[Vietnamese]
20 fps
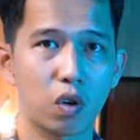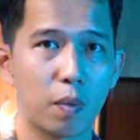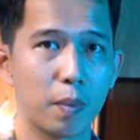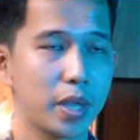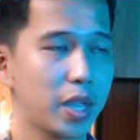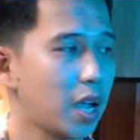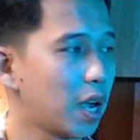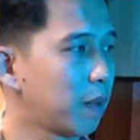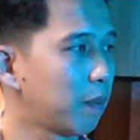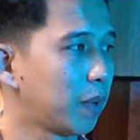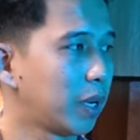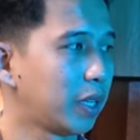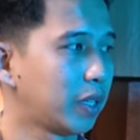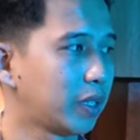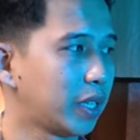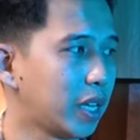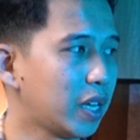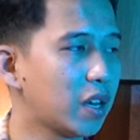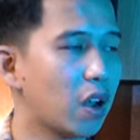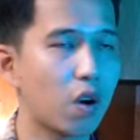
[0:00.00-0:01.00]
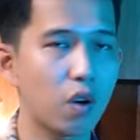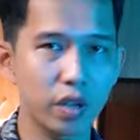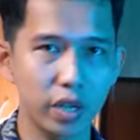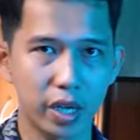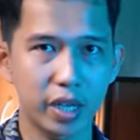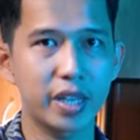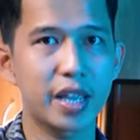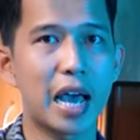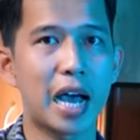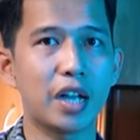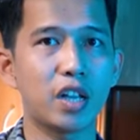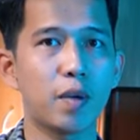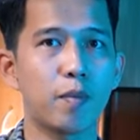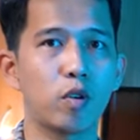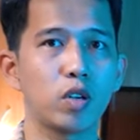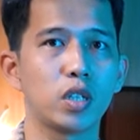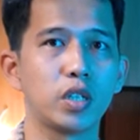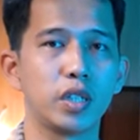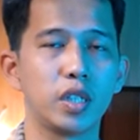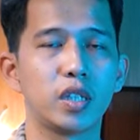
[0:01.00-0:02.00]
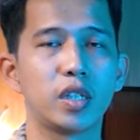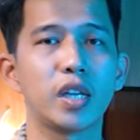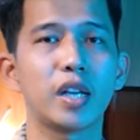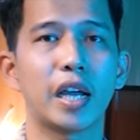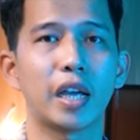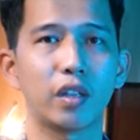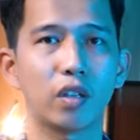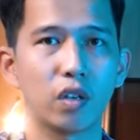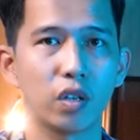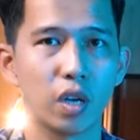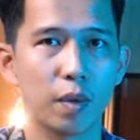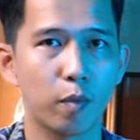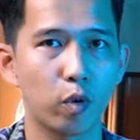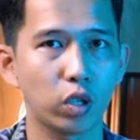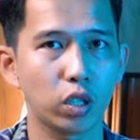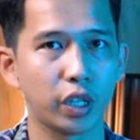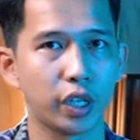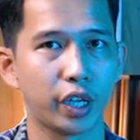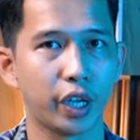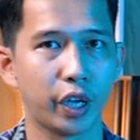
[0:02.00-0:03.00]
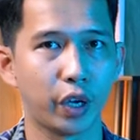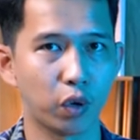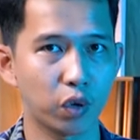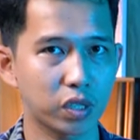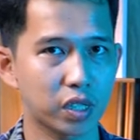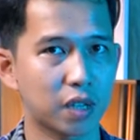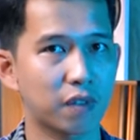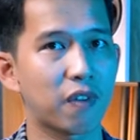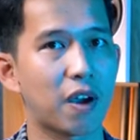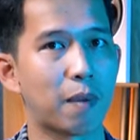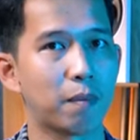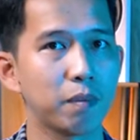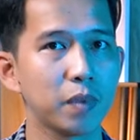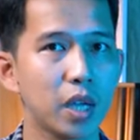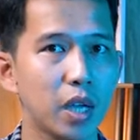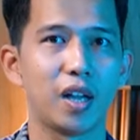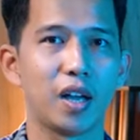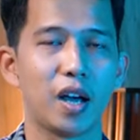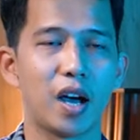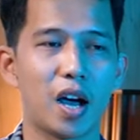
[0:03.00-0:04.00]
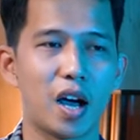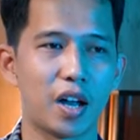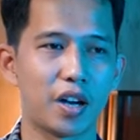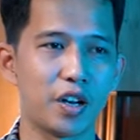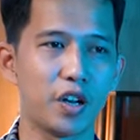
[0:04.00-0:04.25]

còn bây giờ mình chỉ nói diễn giải cho mọi người như thế này thôi để mọi người hiểu sản phẩm uh,